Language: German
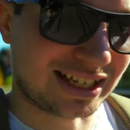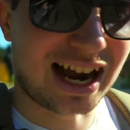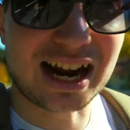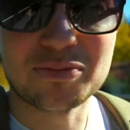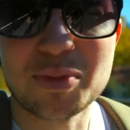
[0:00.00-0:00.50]

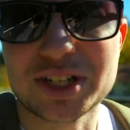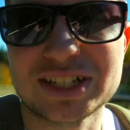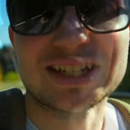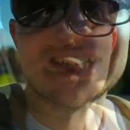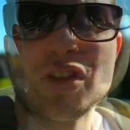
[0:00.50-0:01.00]
tragen
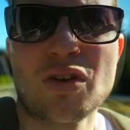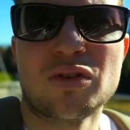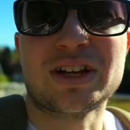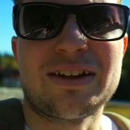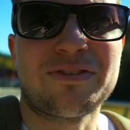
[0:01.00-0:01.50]
möchtet
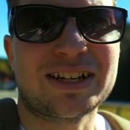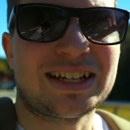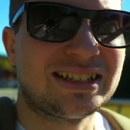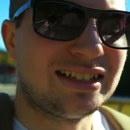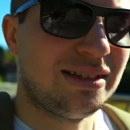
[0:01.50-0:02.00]
und einfach
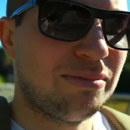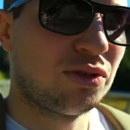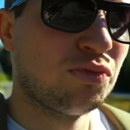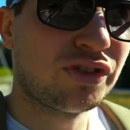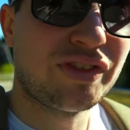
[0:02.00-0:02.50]
dann eben
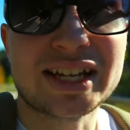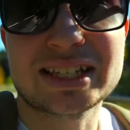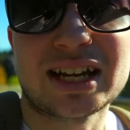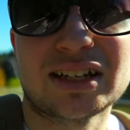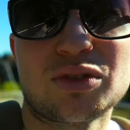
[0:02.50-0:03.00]
motiviert
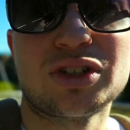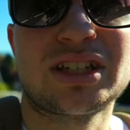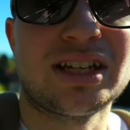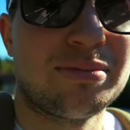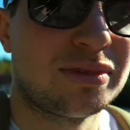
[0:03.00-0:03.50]
seid
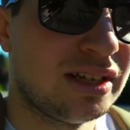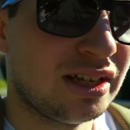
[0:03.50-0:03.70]
durch eben